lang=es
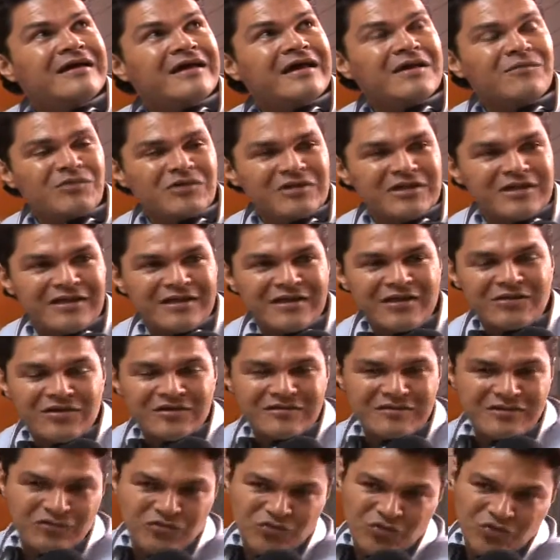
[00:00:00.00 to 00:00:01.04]
Hemos liderado la
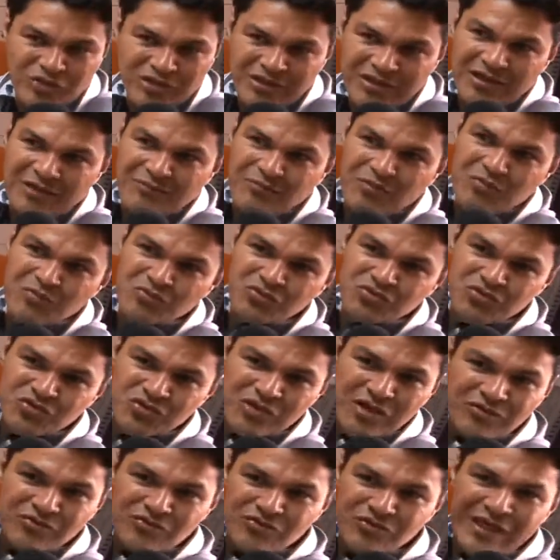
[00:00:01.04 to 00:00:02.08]
sintonía por muchos
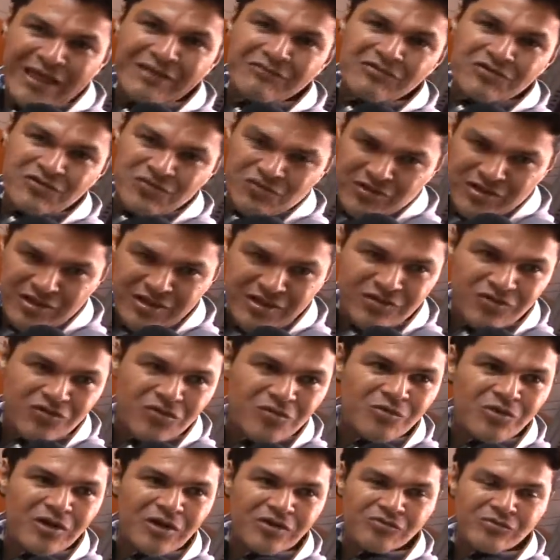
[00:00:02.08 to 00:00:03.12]
años en nuestro género
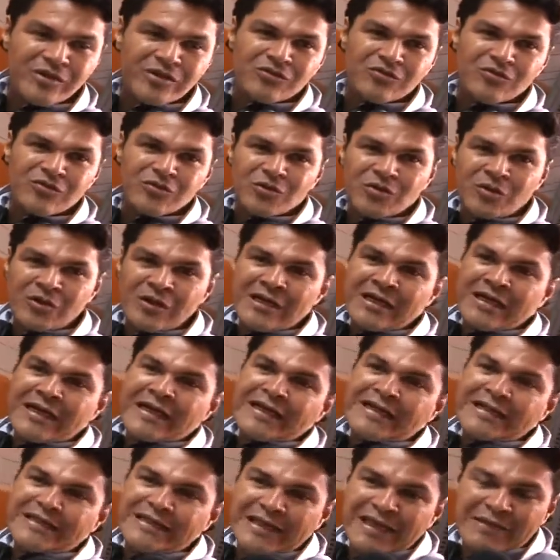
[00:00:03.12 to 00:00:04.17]
como la número uno
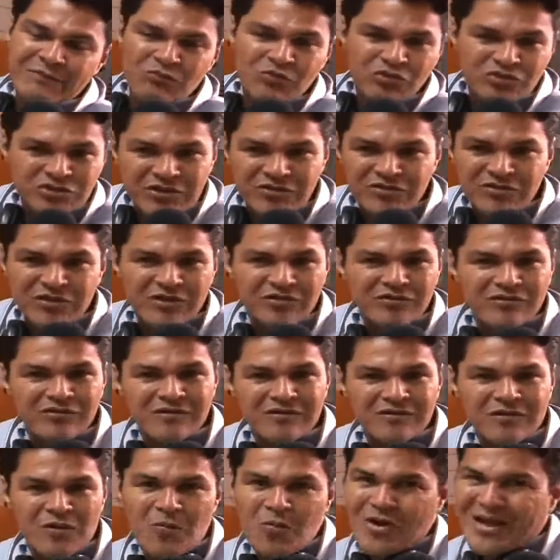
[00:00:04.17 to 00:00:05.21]
y en muchas
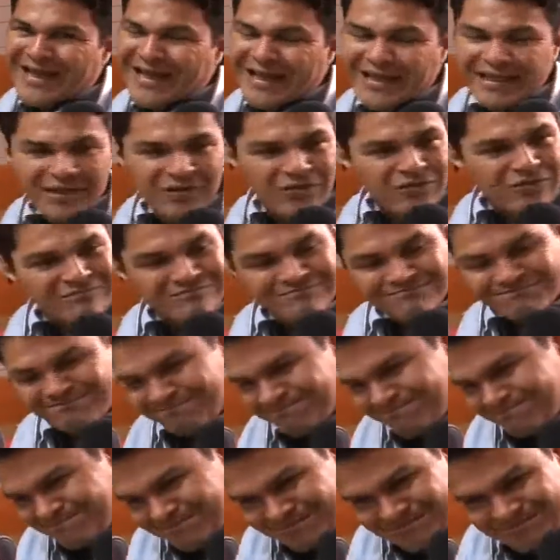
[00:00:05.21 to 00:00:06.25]
ocasiones como el género
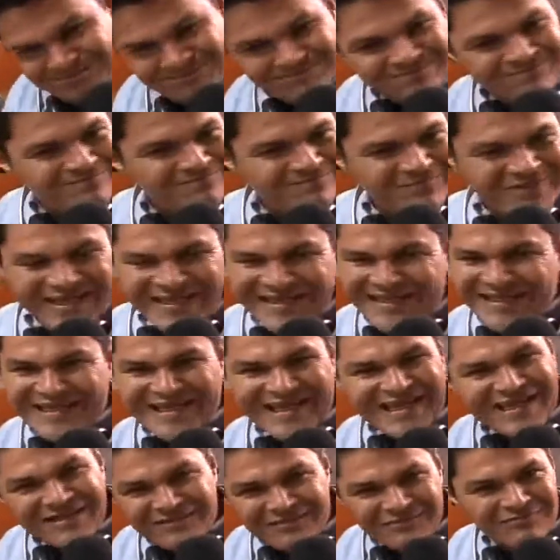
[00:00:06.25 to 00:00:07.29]

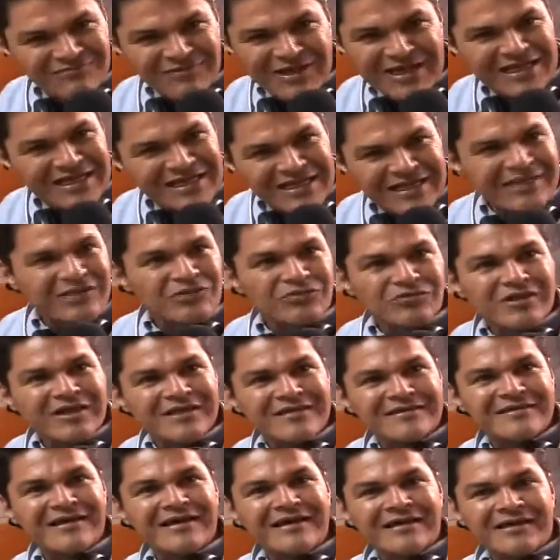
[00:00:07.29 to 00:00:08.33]
general, valga la
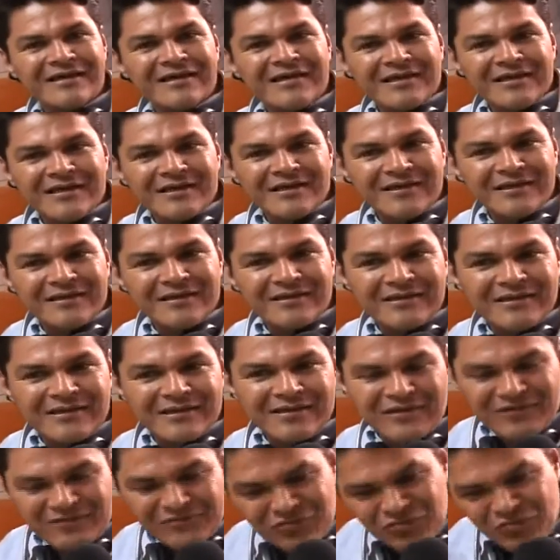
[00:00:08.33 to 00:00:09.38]
redundancia,
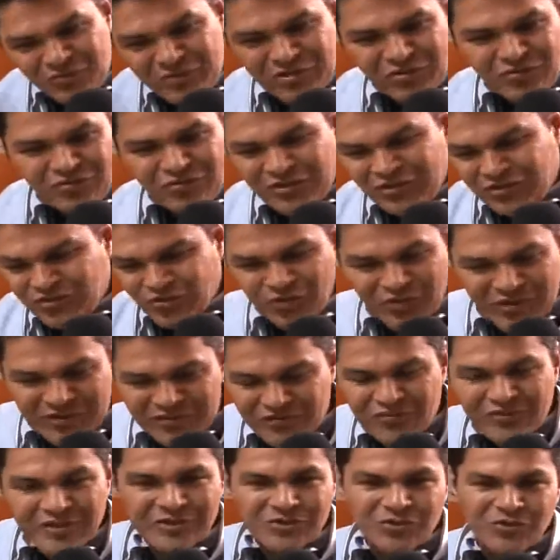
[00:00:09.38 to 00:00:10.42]
eh, número uno en todas,
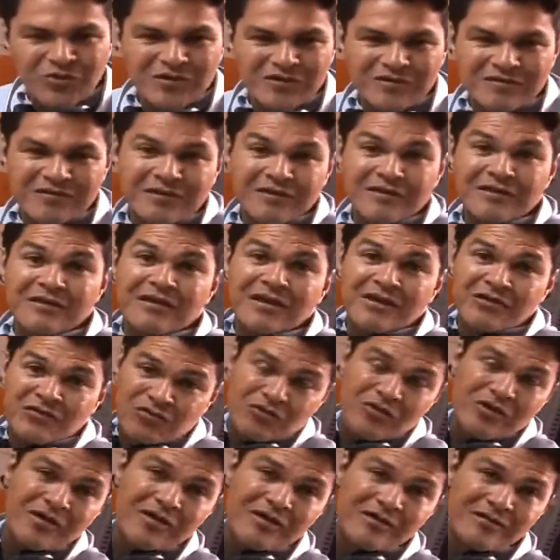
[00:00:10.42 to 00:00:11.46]
sobre todas. Y
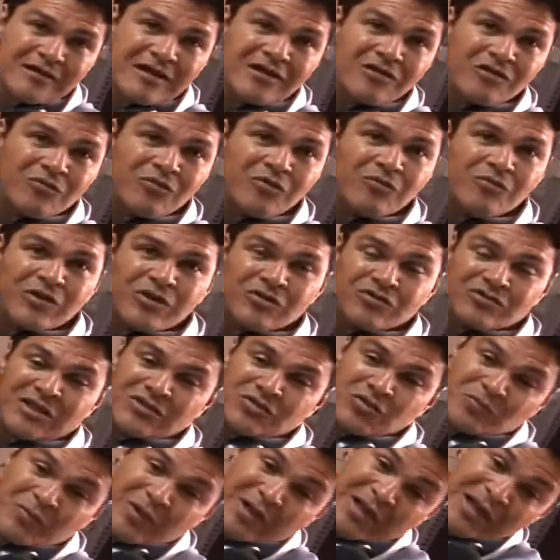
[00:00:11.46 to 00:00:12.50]
eso es algo muy bueno,
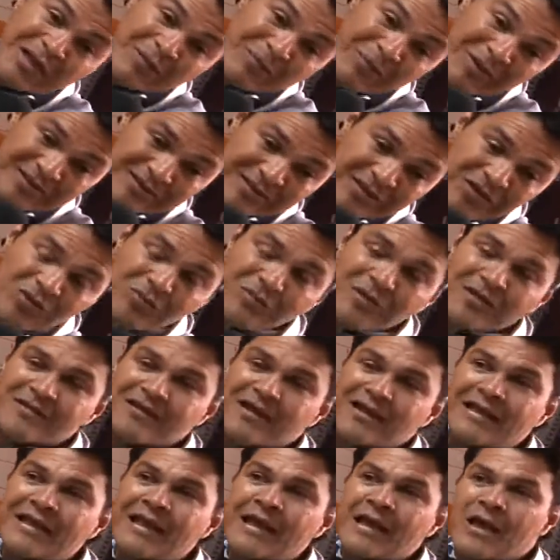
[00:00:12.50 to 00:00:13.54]
tanto para la parte
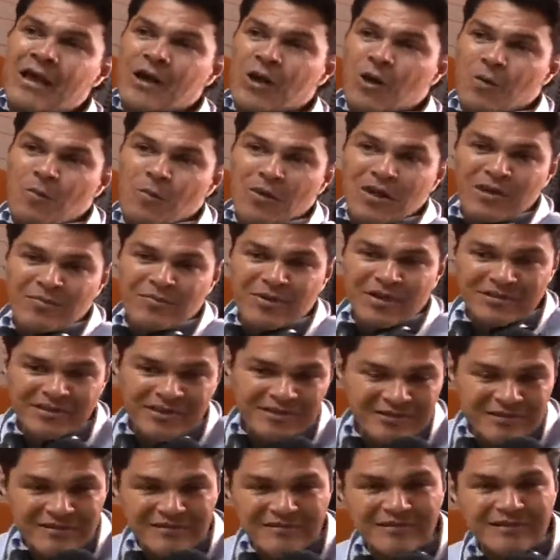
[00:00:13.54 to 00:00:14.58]
comercial como la parte
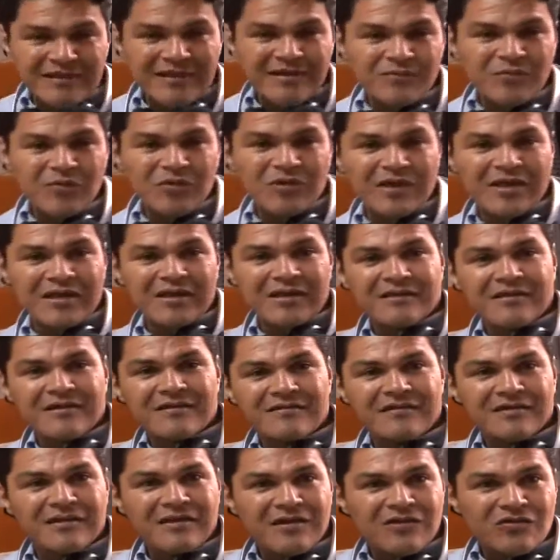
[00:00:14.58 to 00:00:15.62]
artística, porque la idea
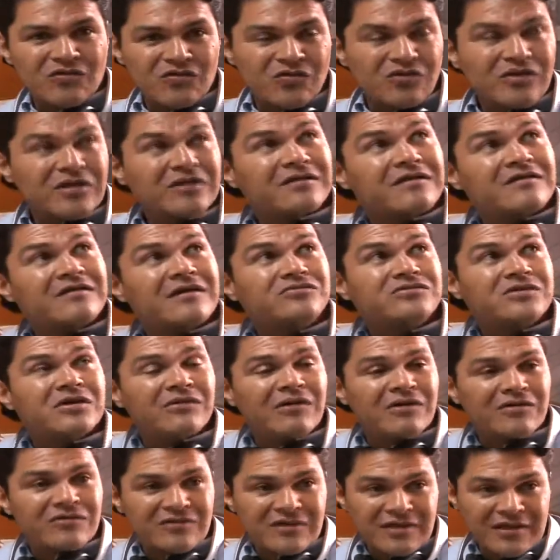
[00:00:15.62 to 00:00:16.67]
es tener a los oyentes
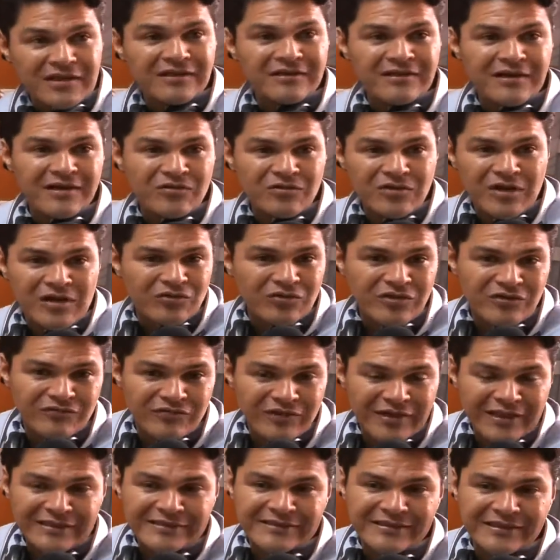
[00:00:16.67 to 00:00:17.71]
cautivados cada día con algo
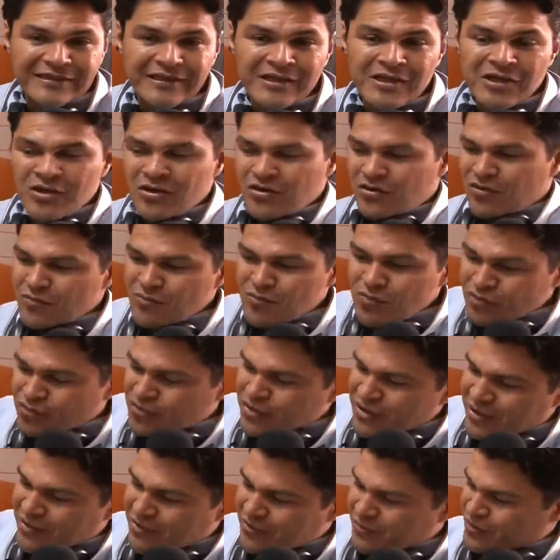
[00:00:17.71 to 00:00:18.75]
diferente, con
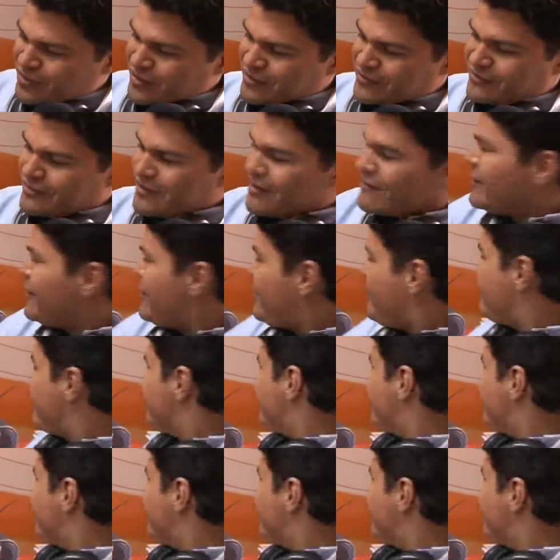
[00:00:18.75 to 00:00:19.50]
música como esta.